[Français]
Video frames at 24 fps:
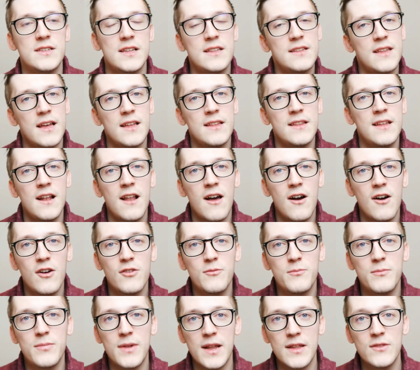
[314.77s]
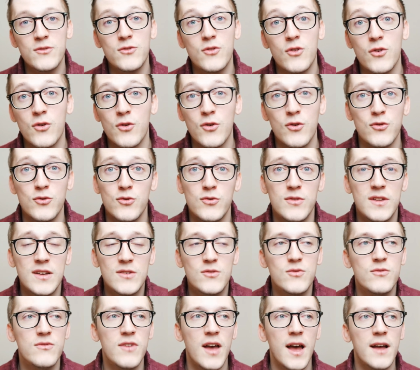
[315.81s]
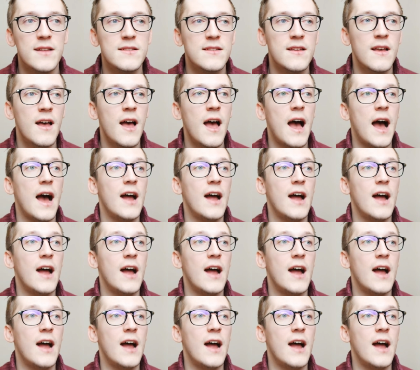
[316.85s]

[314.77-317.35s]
cette année-là pleine de, découvertes.